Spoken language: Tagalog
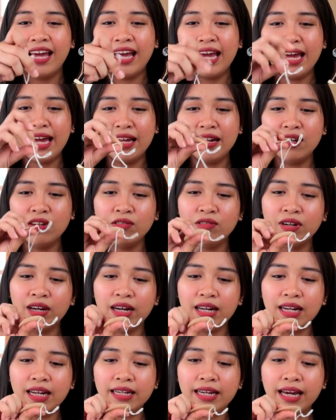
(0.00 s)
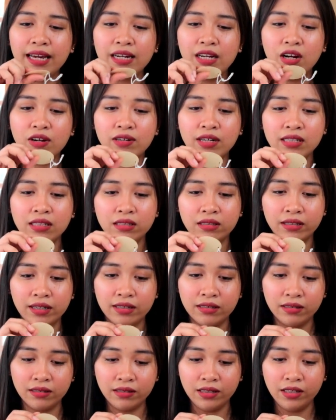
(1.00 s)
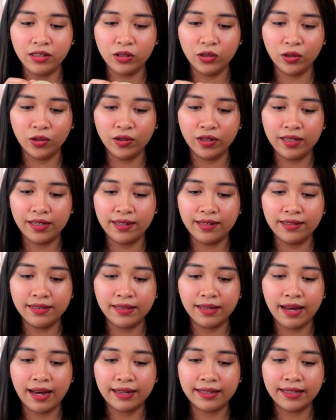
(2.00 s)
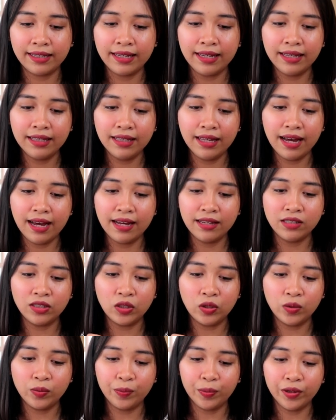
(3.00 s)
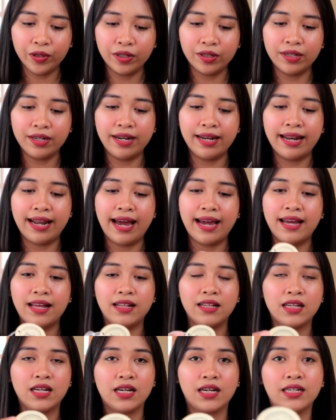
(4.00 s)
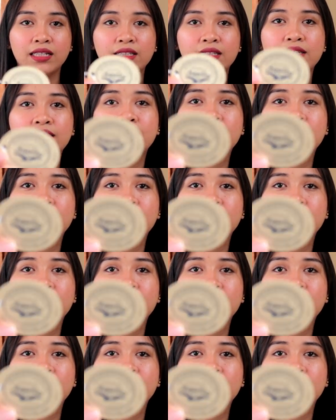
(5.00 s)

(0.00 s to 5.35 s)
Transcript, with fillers: And yung nakalagay daw na strings dito is Aquila Super Nile Gut.